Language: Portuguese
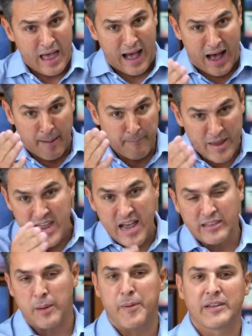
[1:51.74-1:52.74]
A minha
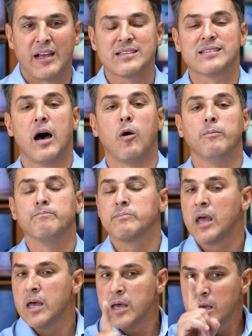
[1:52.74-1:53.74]
interpretação.
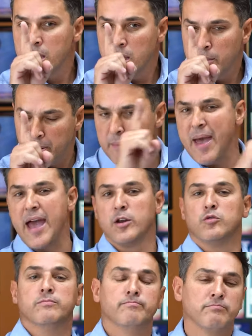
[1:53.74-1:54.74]

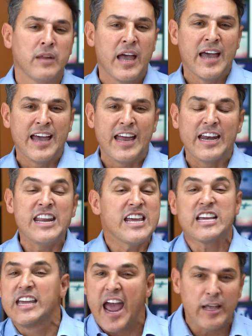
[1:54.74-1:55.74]
Primeiro,
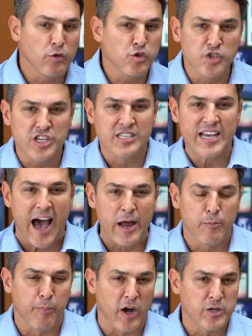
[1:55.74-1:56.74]
ninguém do
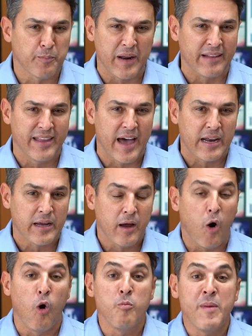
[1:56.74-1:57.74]
judiciário pode prender
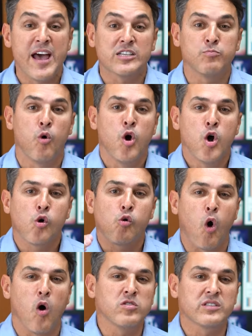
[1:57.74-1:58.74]
ou mesmo
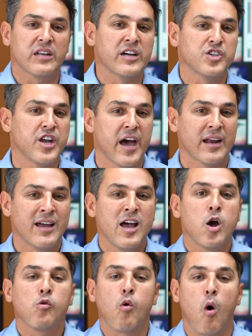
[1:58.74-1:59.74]
constranger
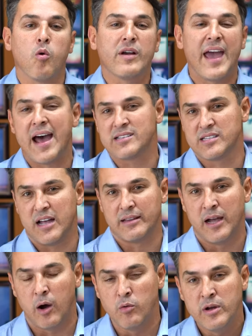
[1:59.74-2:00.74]
qualquer
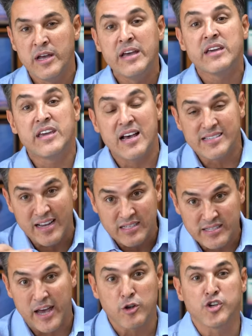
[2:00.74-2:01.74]
cidadão que
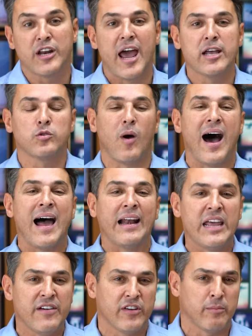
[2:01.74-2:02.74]
exercer o direito à
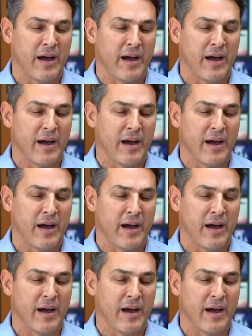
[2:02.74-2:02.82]
livre